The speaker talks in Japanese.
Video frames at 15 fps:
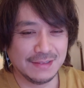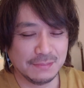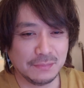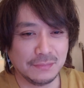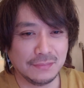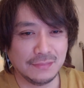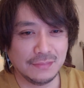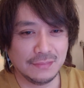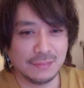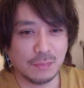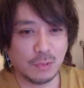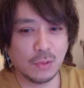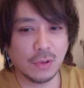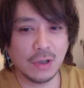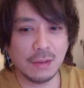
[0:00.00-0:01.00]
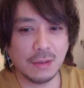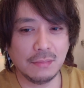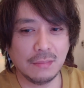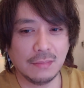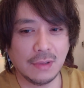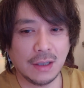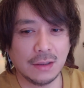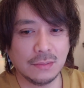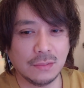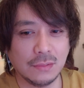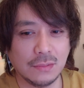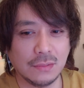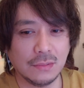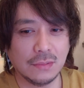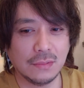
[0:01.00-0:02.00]
うん、これあの
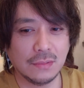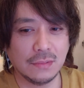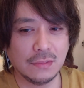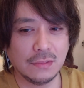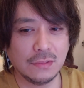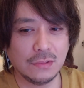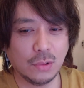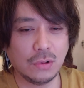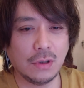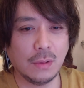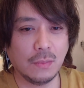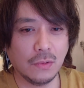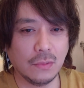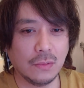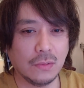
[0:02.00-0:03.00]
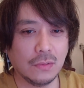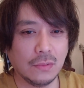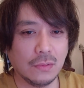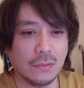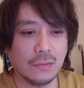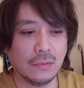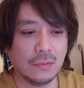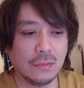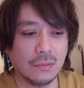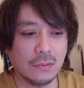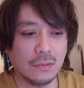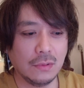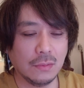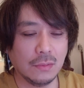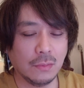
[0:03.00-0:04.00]
とっても
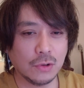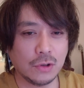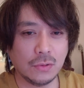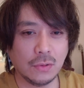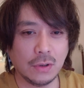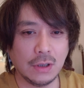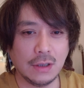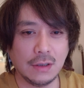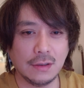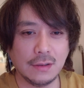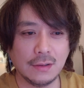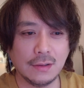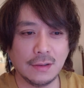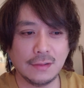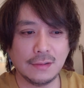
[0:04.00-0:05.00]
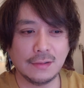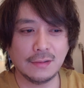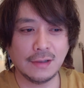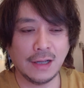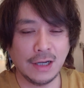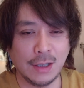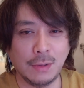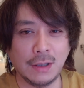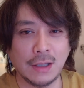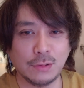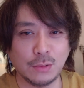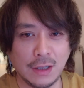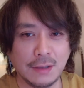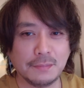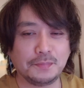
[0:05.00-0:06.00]
面白いアニメな
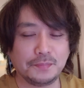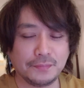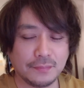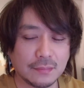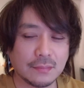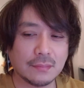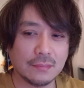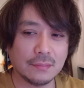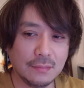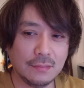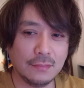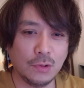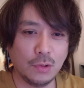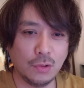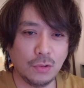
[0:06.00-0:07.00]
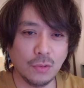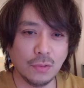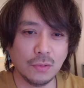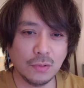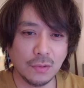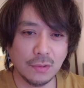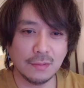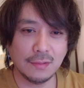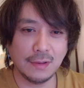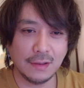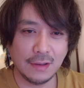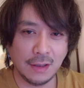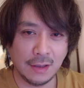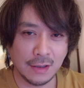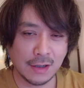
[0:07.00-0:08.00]
ので今日の
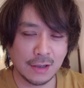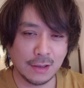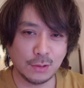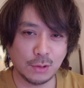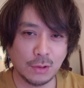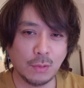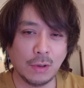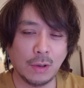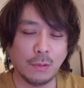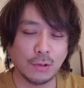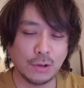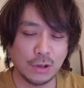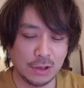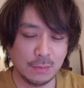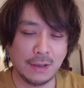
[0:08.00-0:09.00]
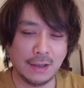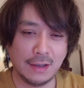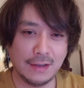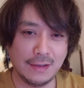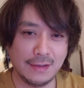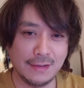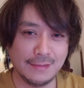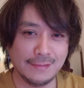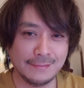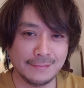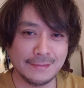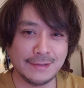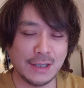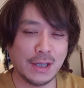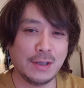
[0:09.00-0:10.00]
映画感想はこれおすすめ、う
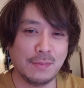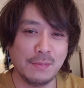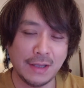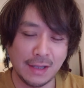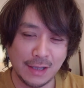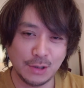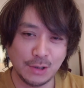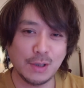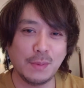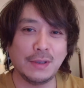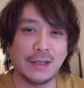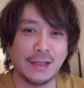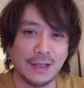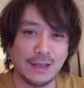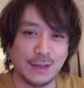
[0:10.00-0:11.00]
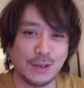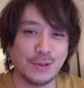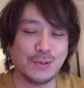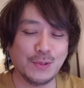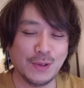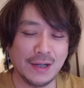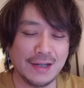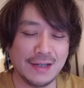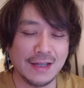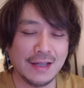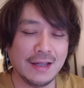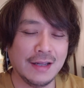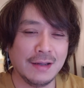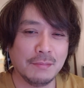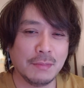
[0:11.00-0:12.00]
ん、ぜひ見てない人は見てねっていうのが、
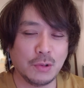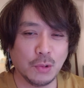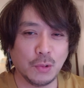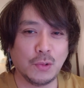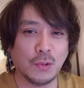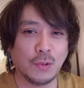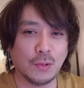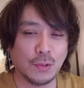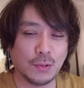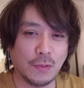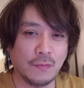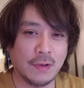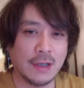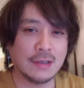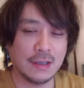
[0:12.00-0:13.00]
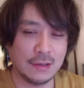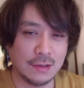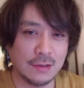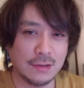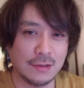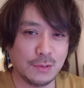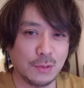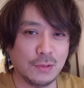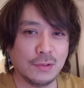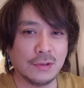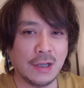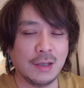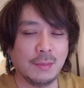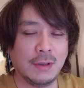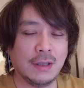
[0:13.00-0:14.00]
まあ、東京ゴッドファーザーズという
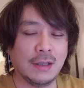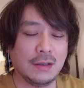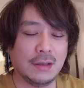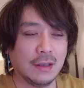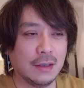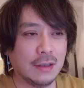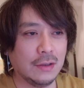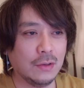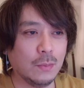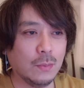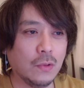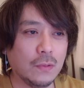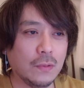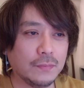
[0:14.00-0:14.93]
アニメなんだけれども